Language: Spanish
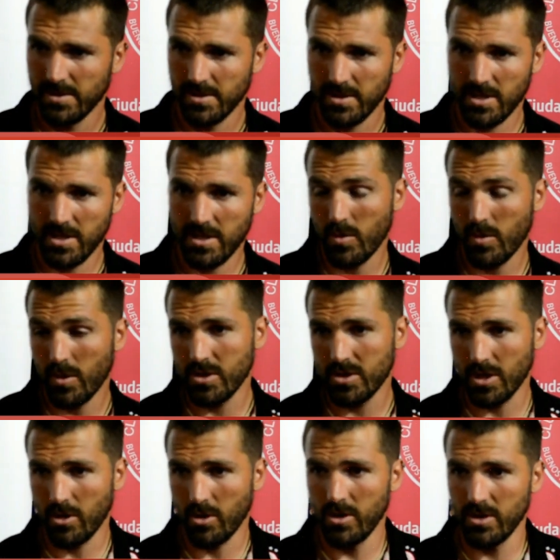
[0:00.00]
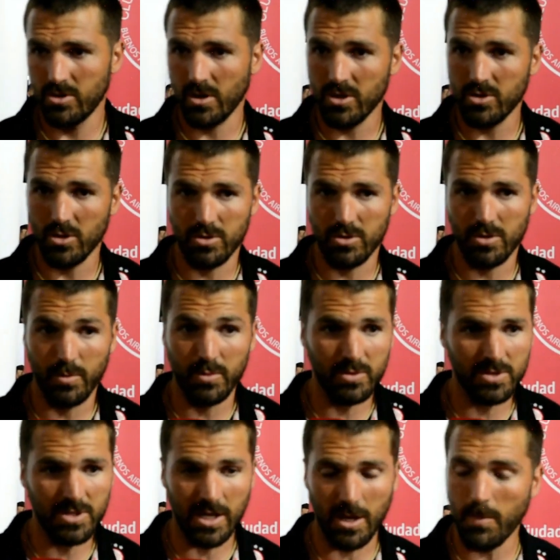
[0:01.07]
y bueno, ese gol hizo que ellos
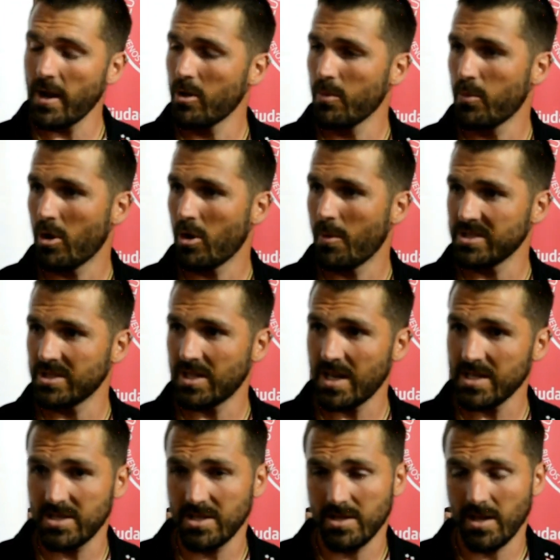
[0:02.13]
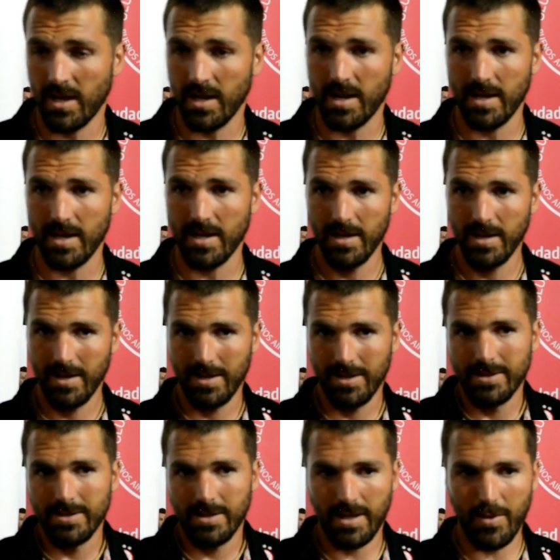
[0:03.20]
se replieguen un poco más atrás y tengan
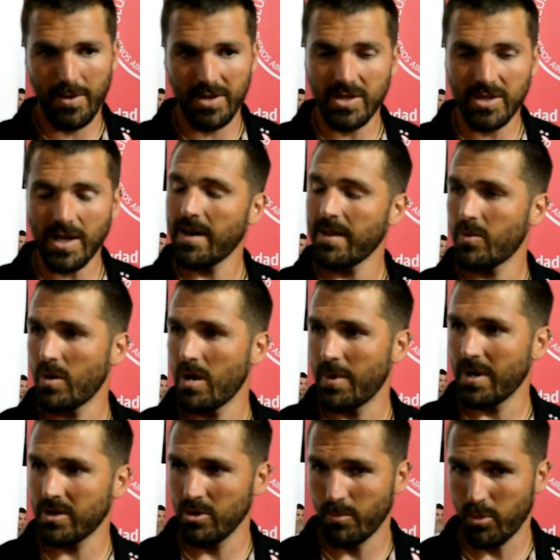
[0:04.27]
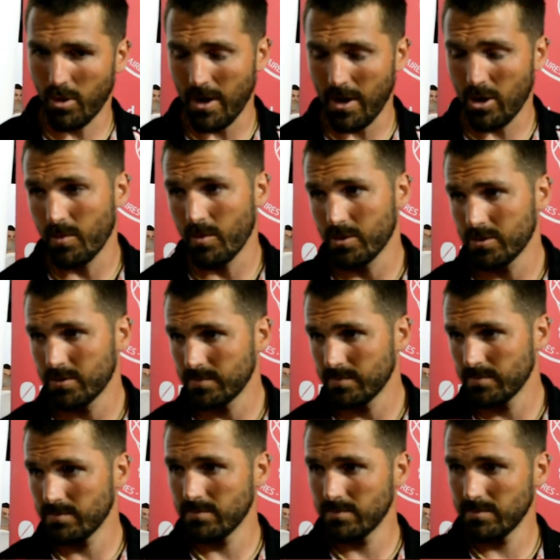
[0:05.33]
la, ventaja de jugar el partido un poco más cómodos.
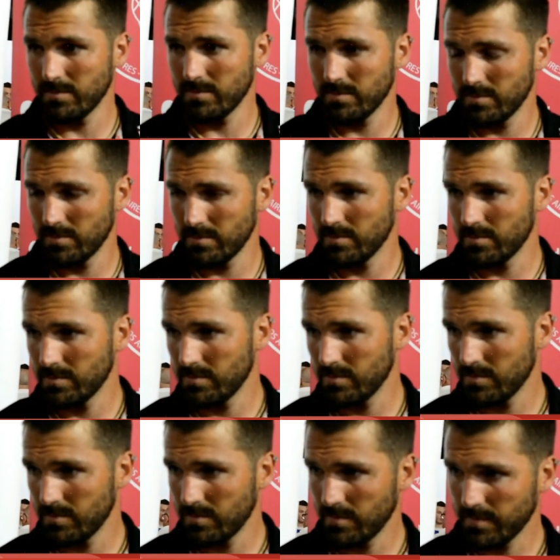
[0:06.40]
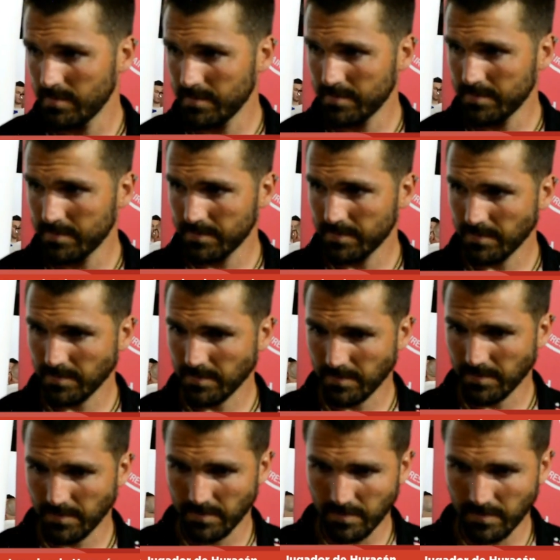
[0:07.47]
La semana que viene contra Arsenal, ¿qué tiene que cambiar
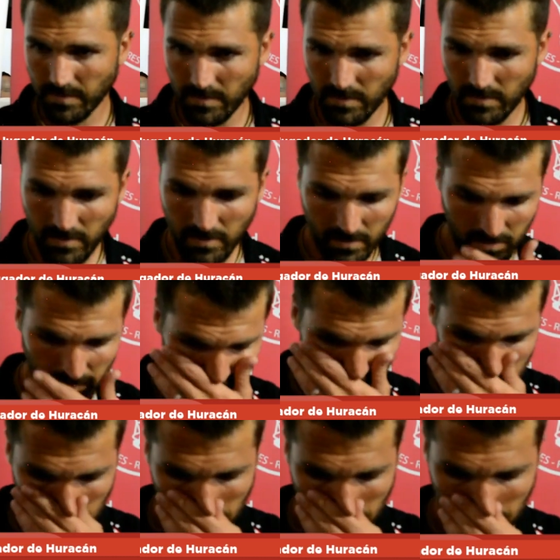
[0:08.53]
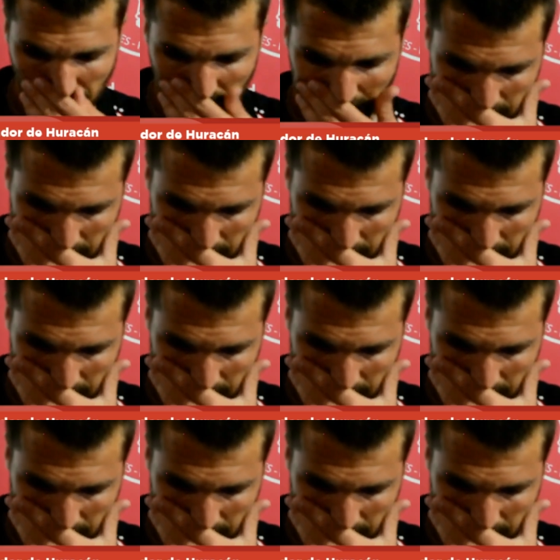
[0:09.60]
Huracán para llevarse los tres puntos en